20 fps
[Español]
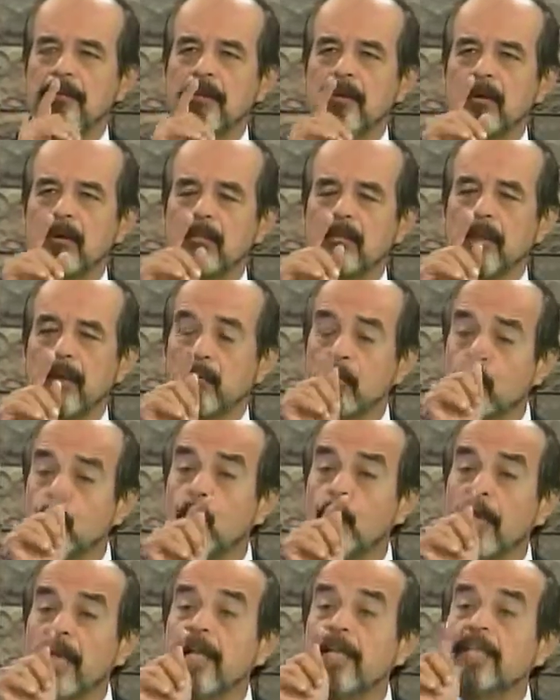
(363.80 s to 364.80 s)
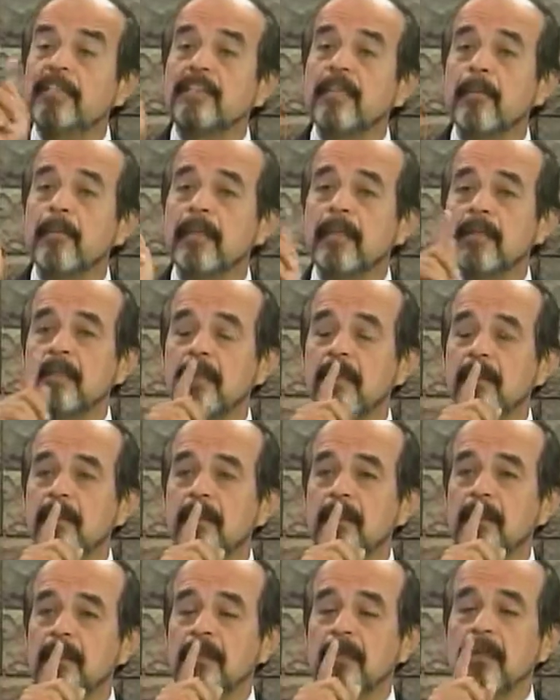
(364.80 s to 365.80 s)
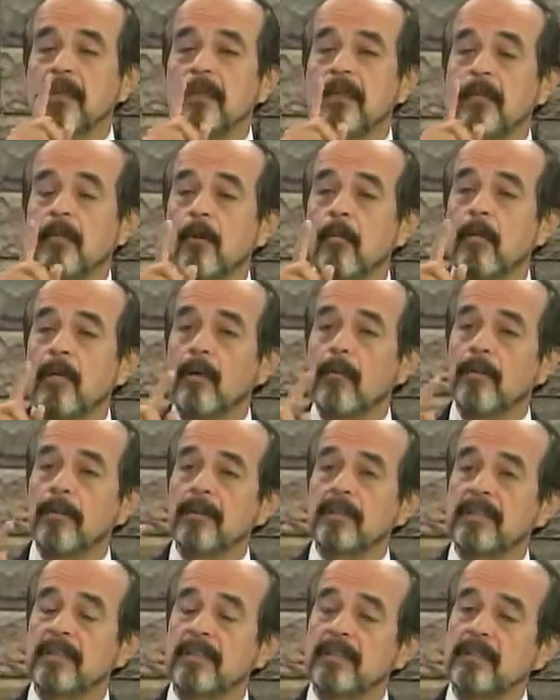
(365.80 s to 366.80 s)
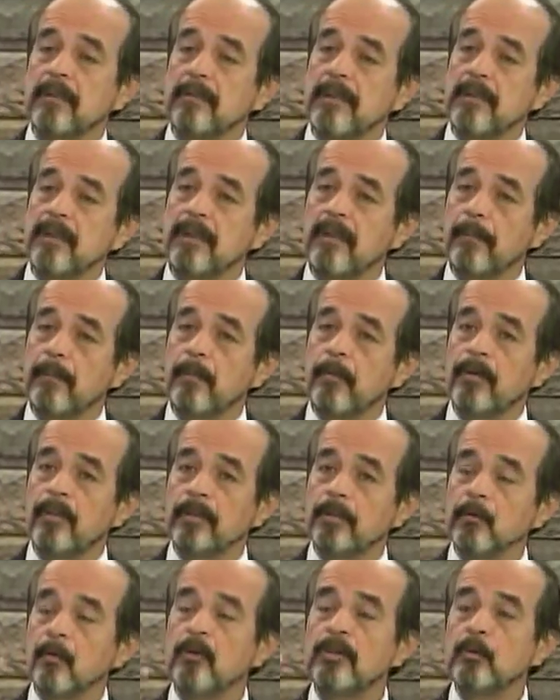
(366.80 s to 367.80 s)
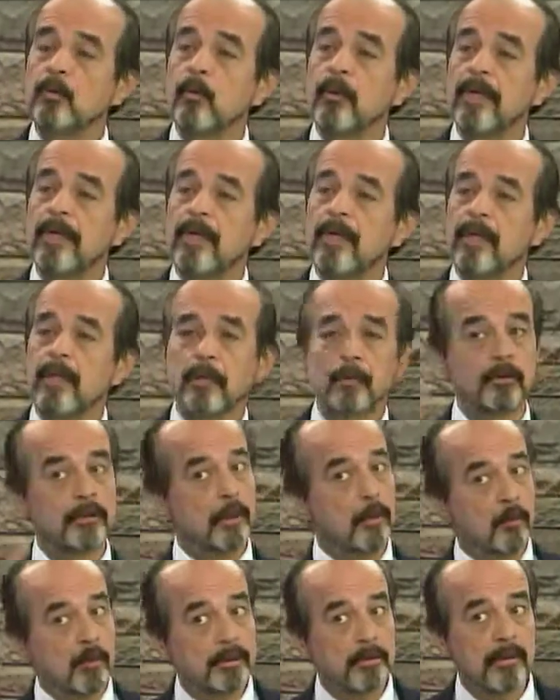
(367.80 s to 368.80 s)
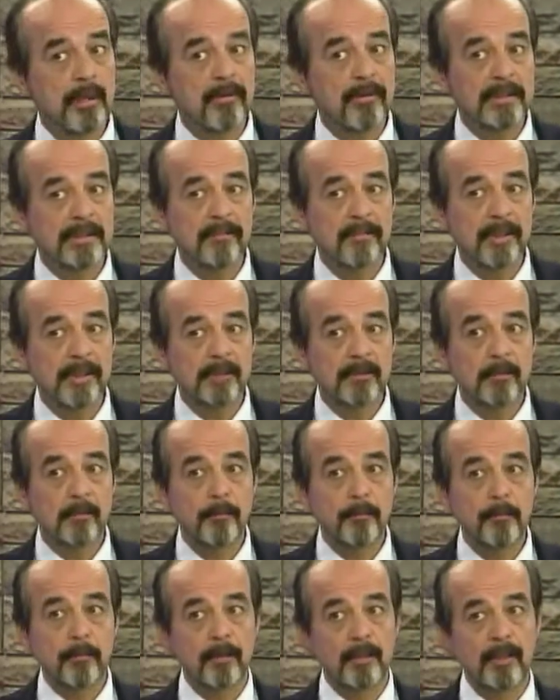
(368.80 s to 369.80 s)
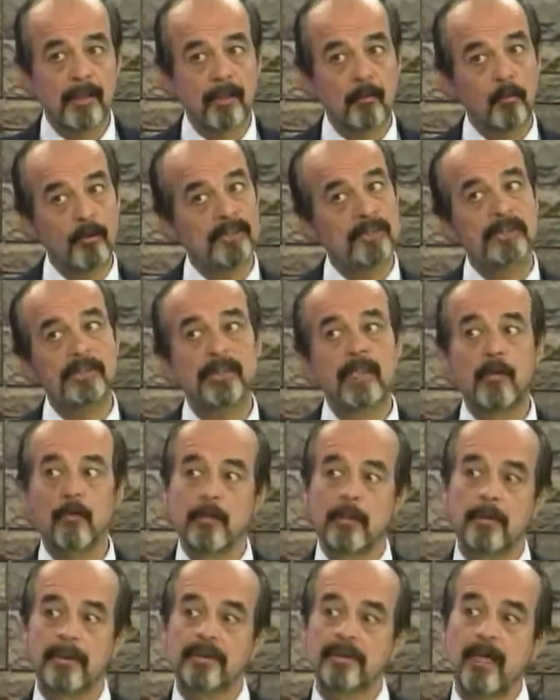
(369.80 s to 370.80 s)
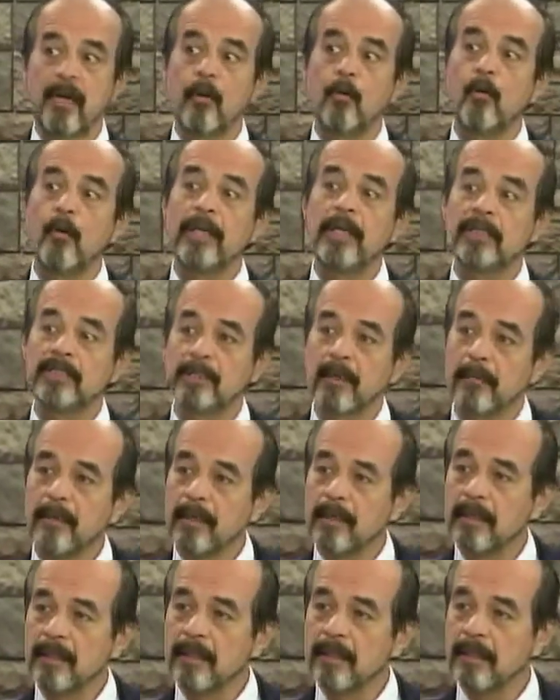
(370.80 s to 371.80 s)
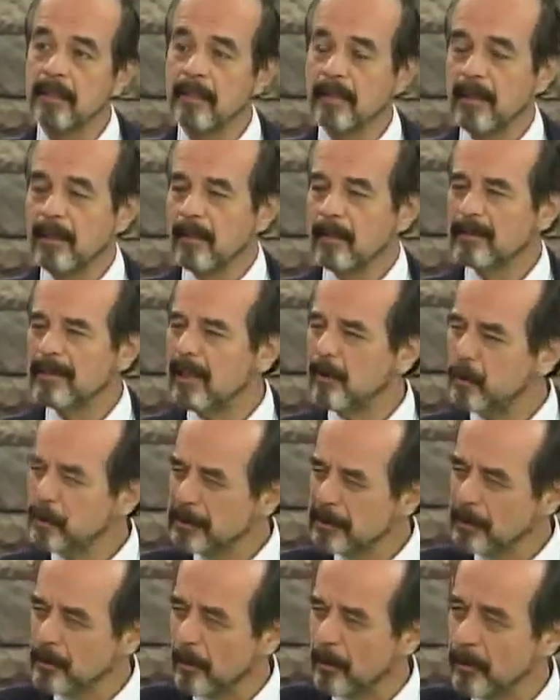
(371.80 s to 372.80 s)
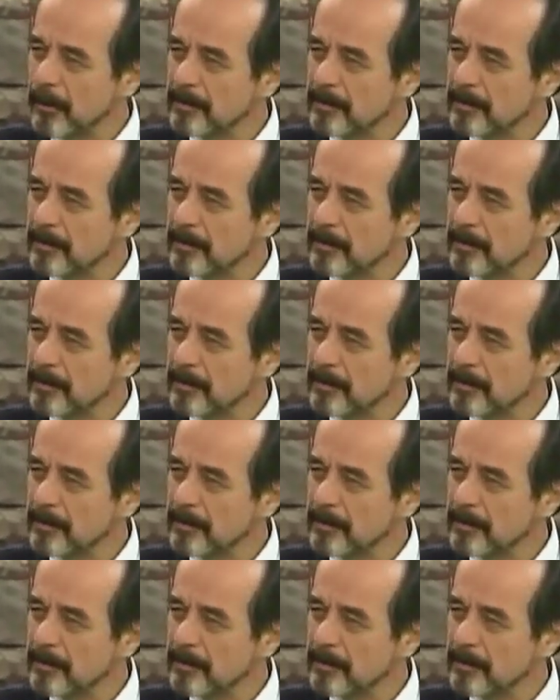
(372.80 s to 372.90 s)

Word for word: pero como UN San Martín. Y como la Universidad San Martín de Porres no es UN, entonces no es una falsificación porque no existe la Universidad ah, UN San Martín. o sea, cosas